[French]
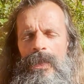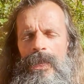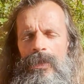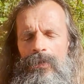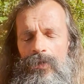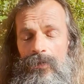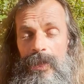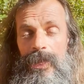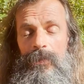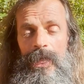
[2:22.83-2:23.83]
et
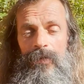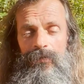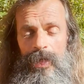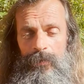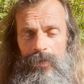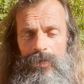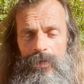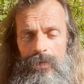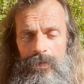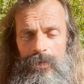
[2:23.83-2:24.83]
ensuite, eh bien, vraiment
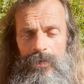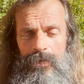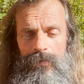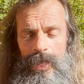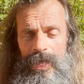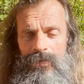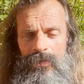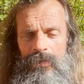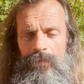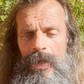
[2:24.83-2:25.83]
de, voilà, de
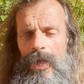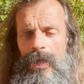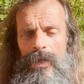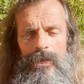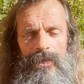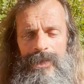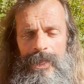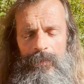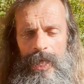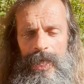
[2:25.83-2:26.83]
ne pas
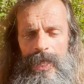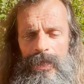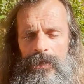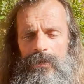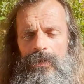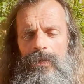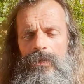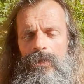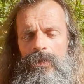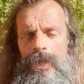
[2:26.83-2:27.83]
séparer
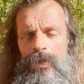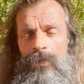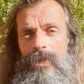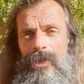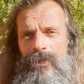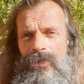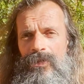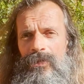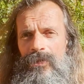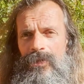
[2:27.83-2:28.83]
euh, la
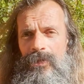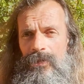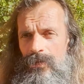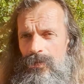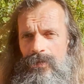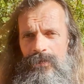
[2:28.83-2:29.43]
compréhension de,